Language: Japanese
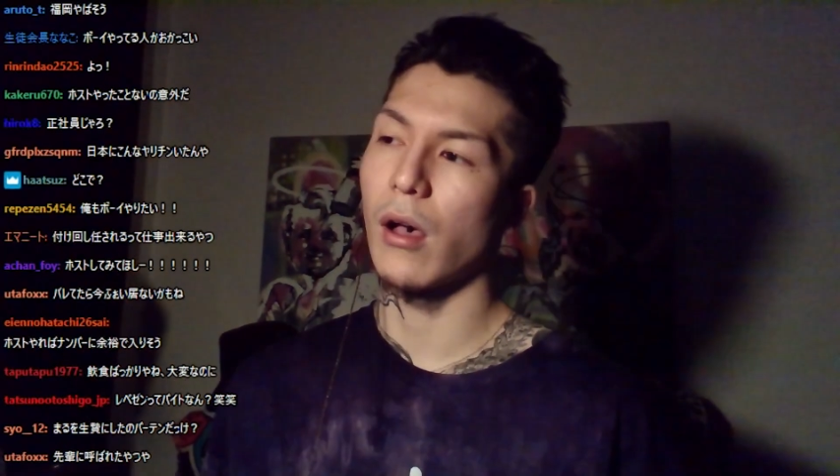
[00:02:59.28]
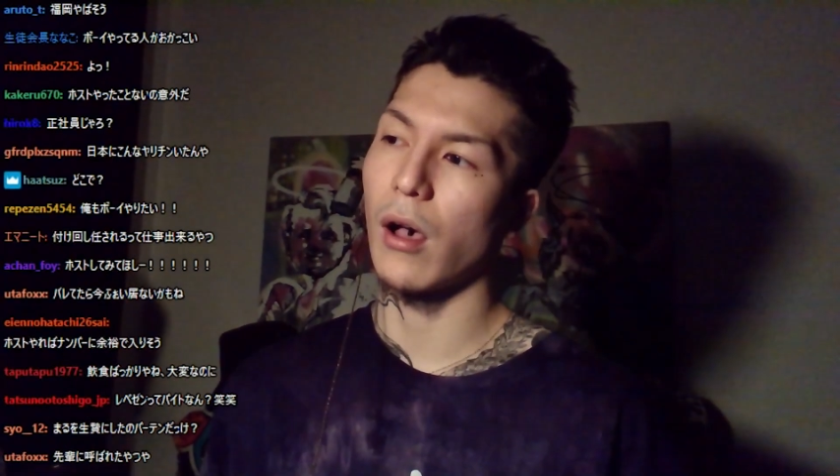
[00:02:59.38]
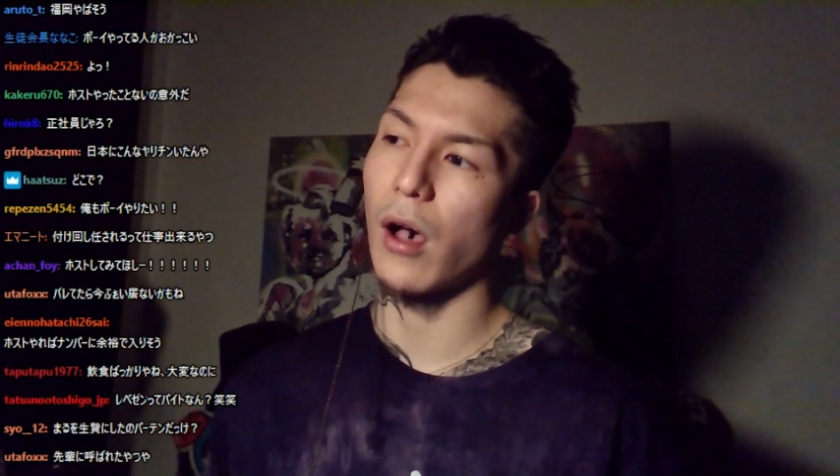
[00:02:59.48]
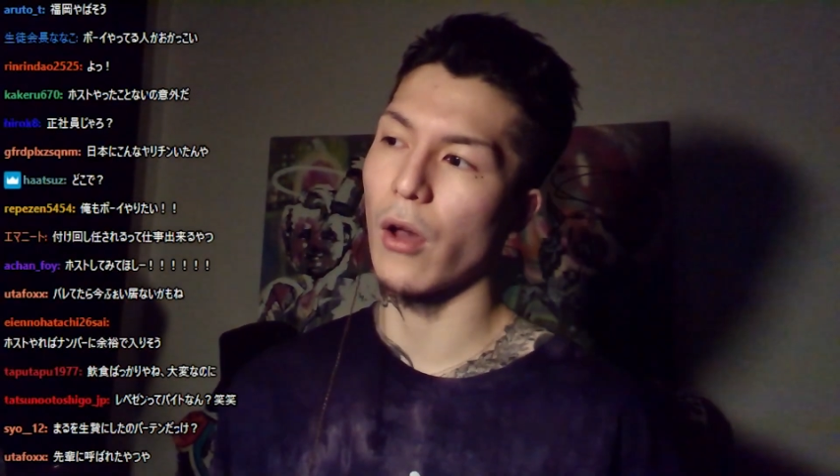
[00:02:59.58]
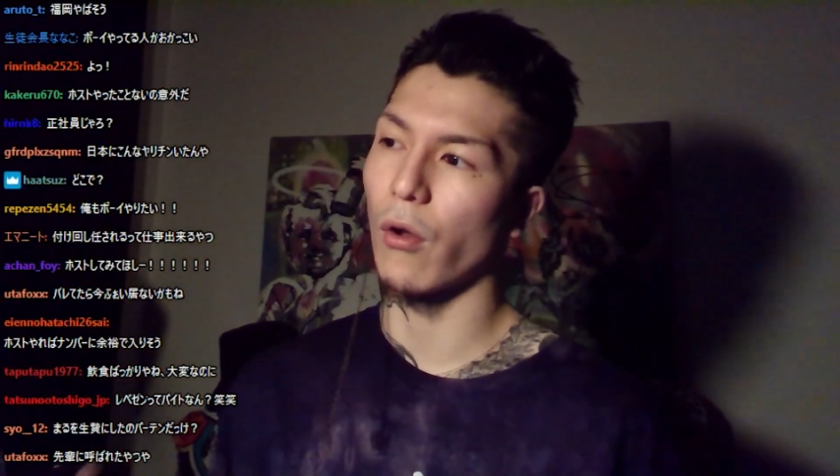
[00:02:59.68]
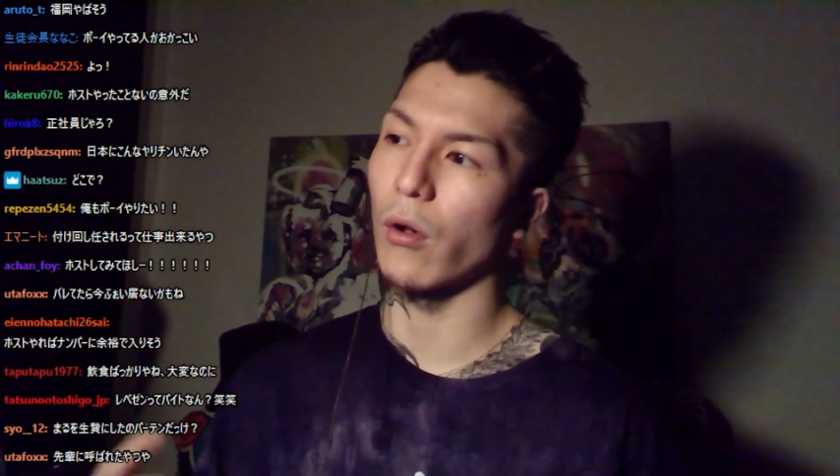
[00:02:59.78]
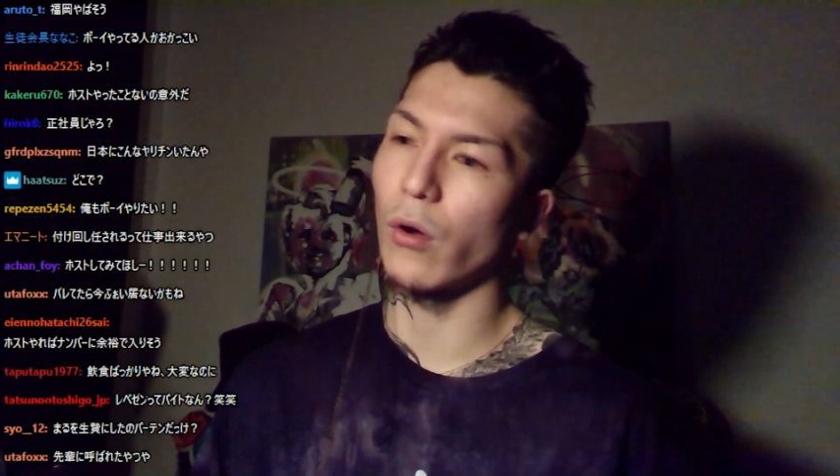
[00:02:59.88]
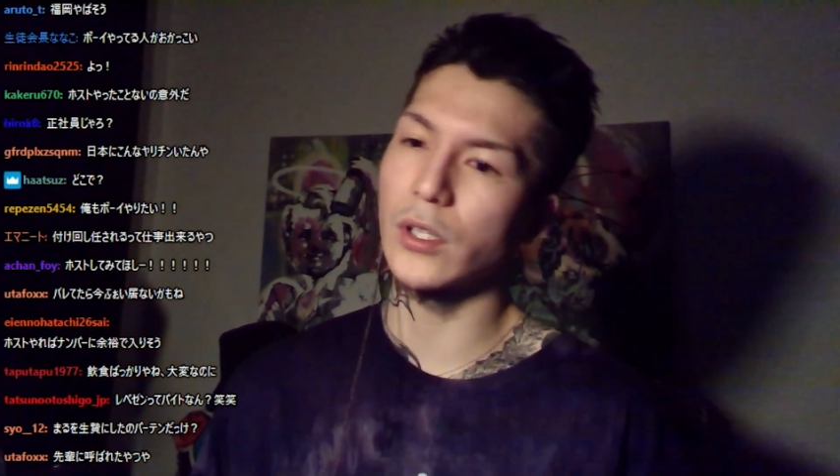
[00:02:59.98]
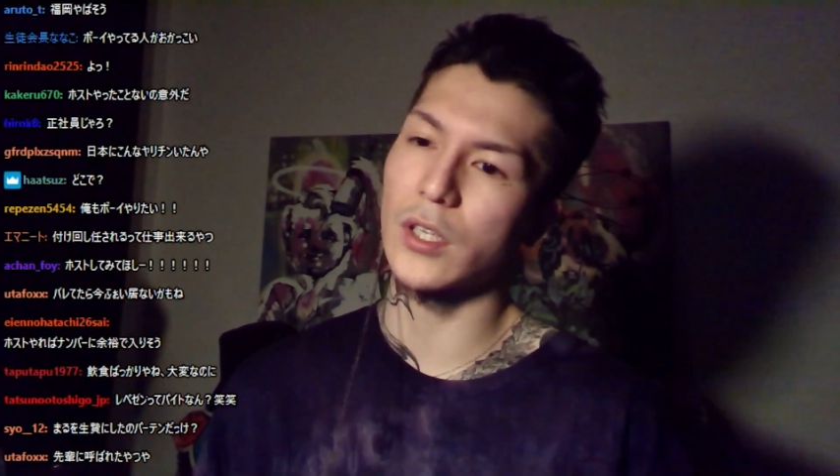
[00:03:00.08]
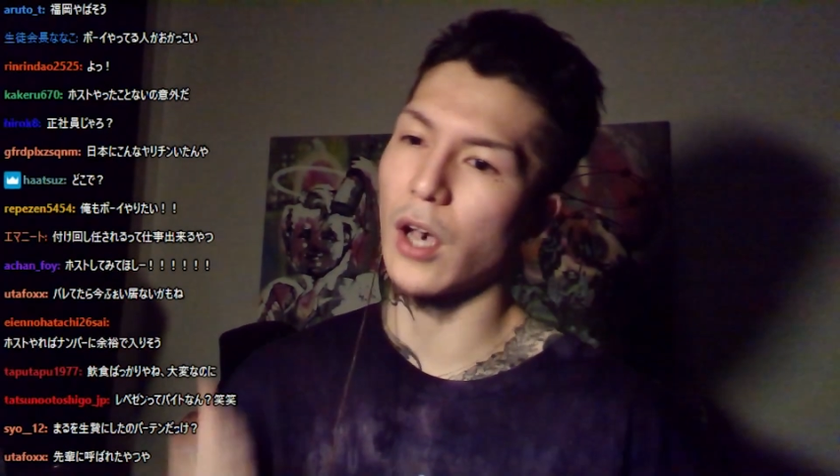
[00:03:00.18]
あの、
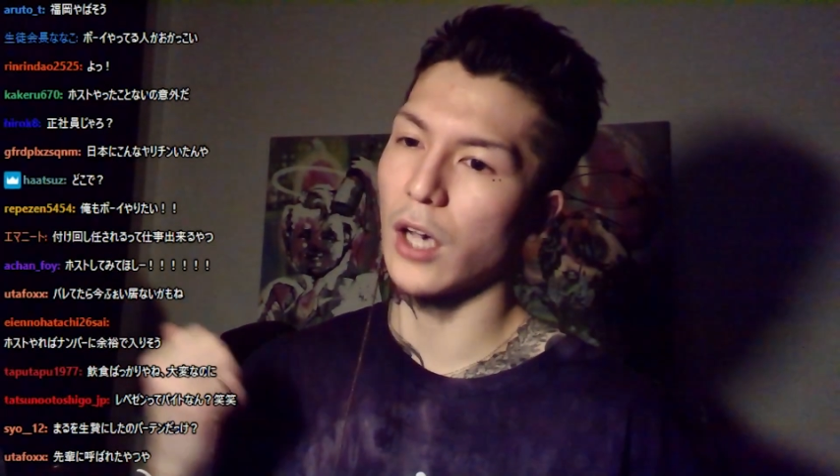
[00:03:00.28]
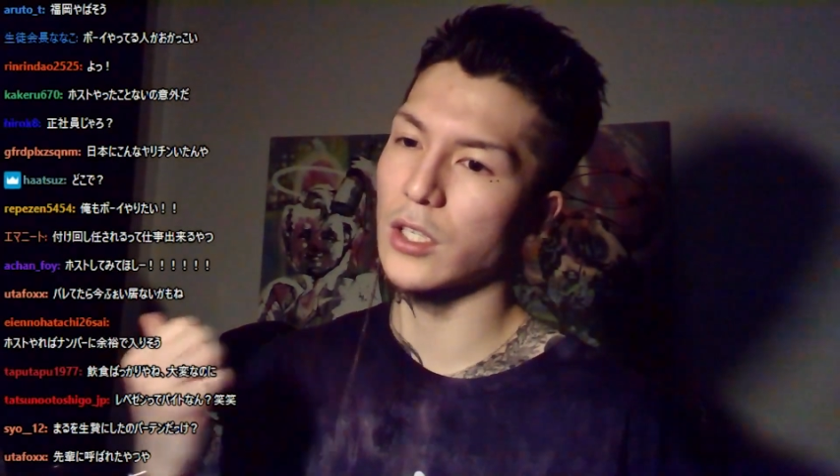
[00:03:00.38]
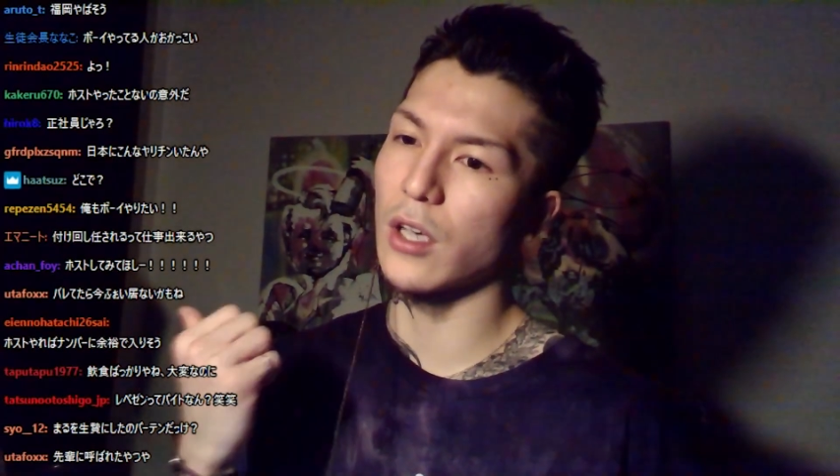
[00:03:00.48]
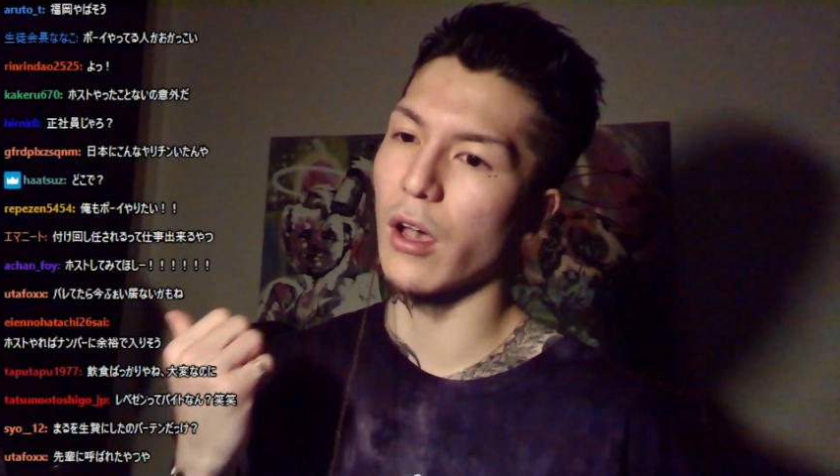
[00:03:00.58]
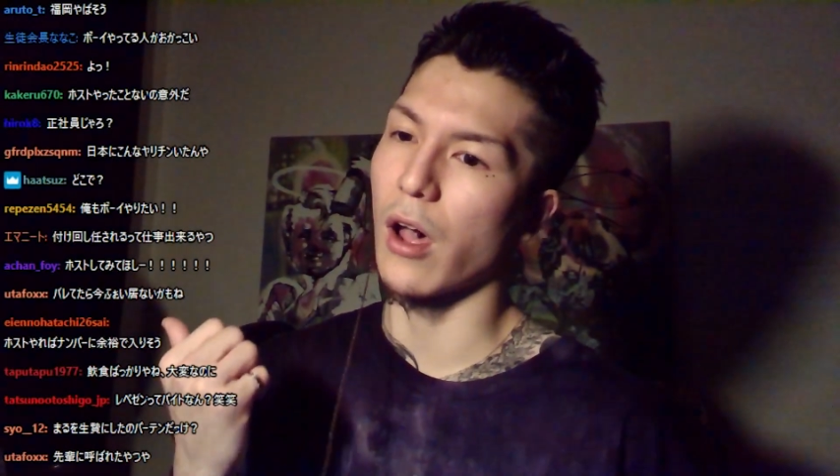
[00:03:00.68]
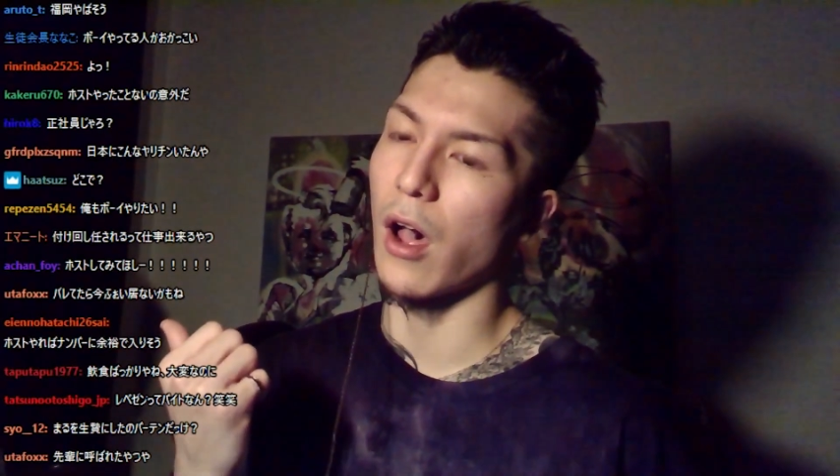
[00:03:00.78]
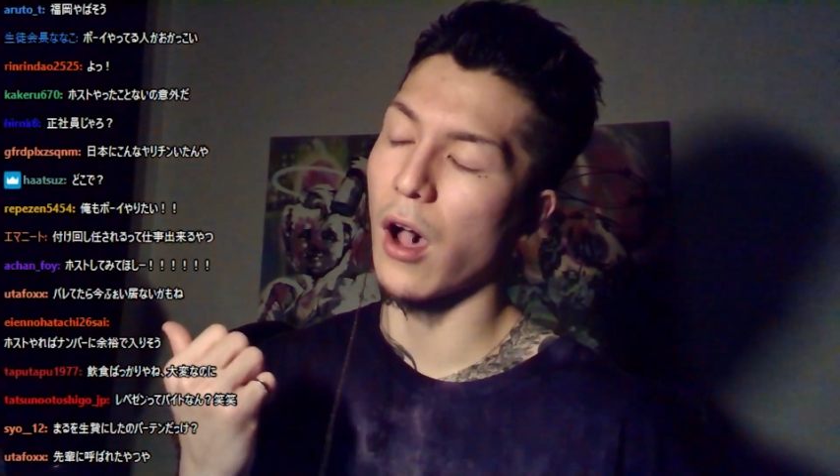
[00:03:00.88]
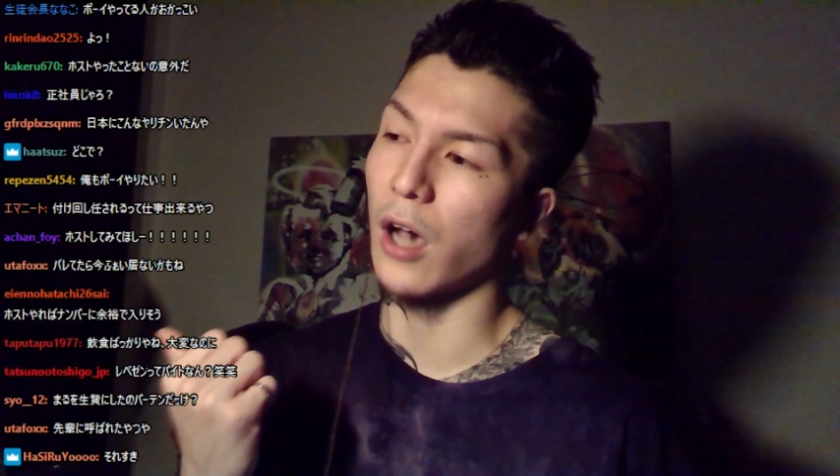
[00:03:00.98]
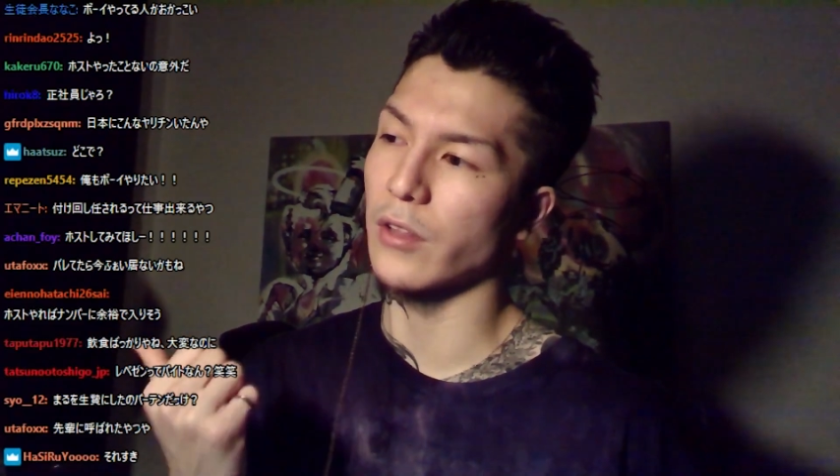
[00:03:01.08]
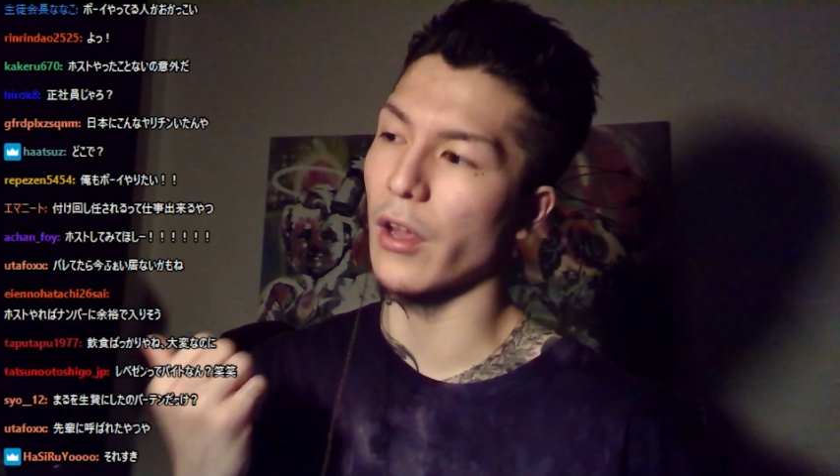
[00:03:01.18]
こいつ明日から
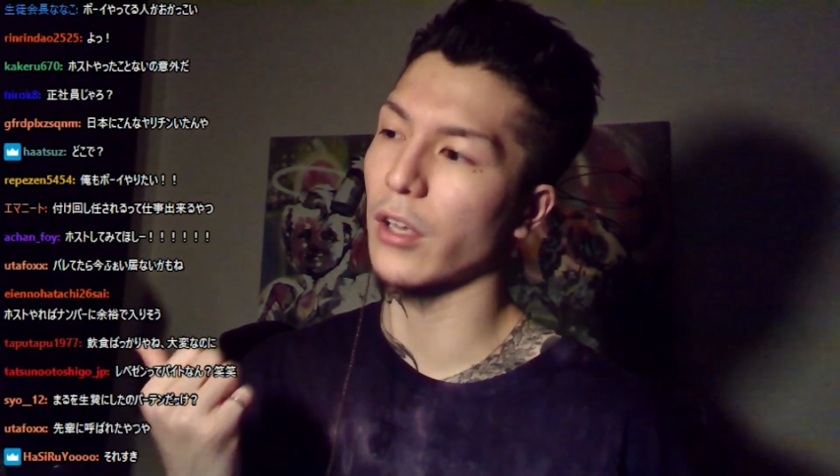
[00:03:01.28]
働